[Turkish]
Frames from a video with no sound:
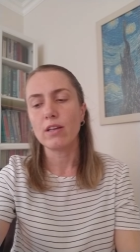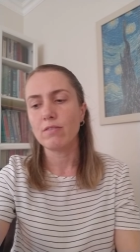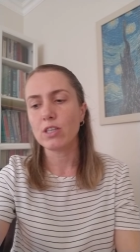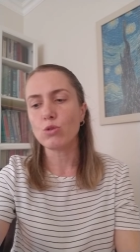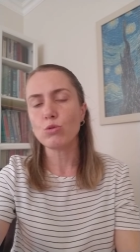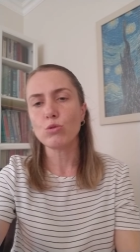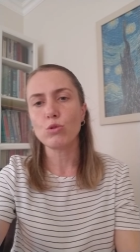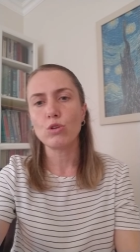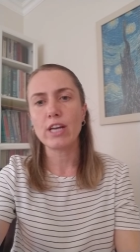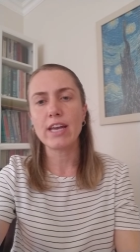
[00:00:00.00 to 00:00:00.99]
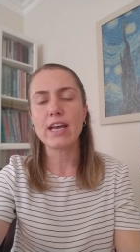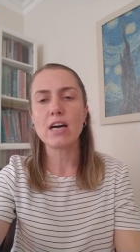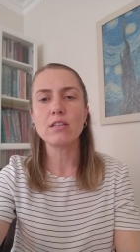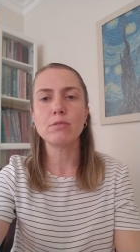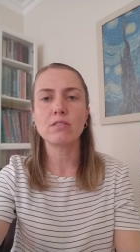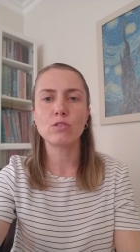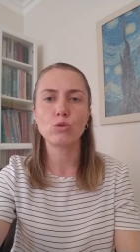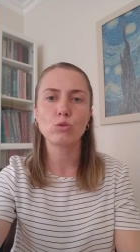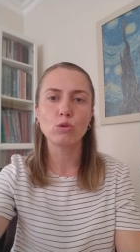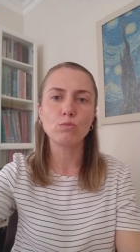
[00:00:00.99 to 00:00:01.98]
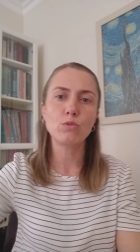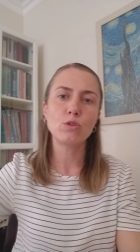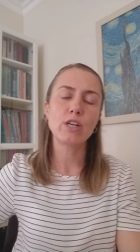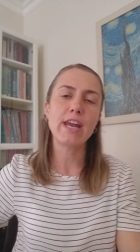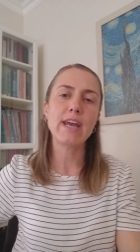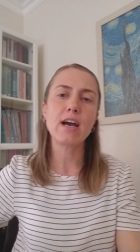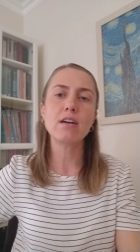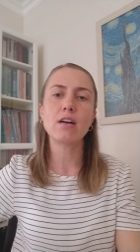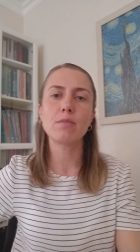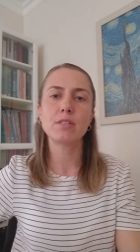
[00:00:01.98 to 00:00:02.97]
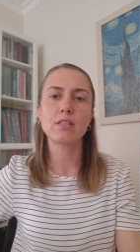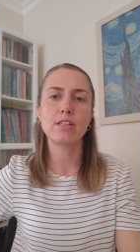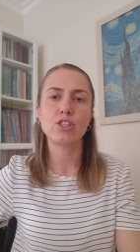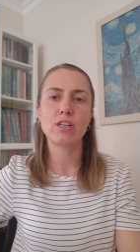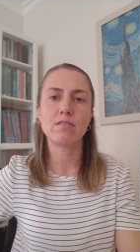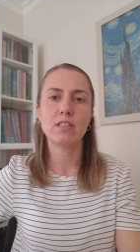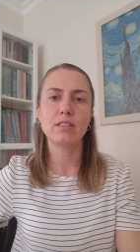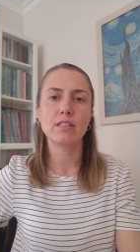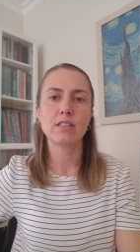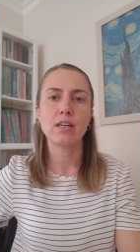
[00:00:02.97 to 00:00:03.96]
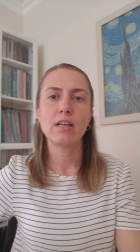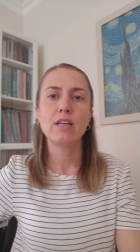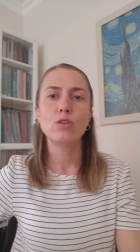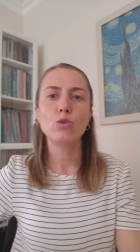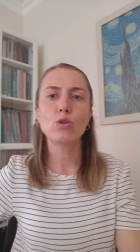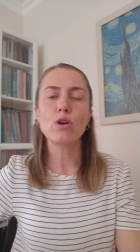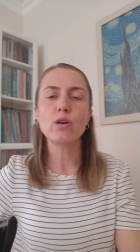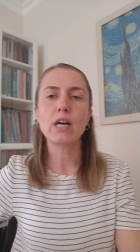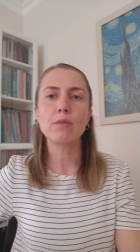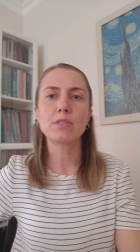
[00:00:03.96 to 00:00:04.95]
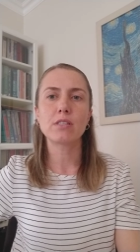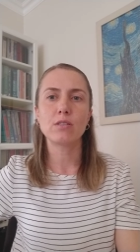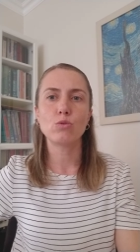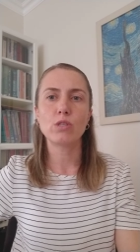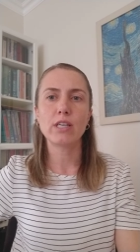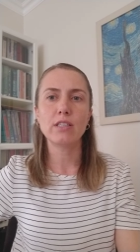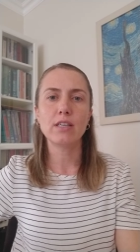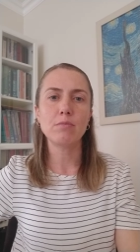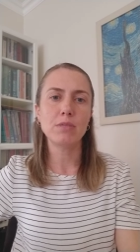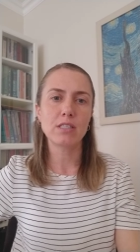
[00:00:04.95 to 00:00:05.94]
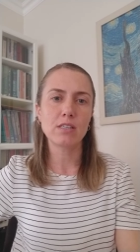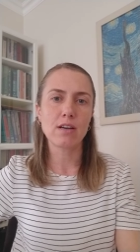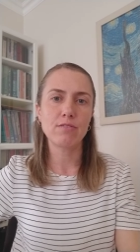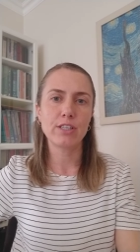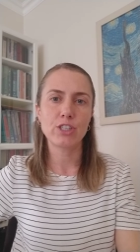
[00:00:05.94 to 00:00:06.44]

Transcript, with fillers: Virüs RNA'lı bir virüs olup RNA kapsitle çevrilidir. Nükleokapsitin üzeri de bir zarf ile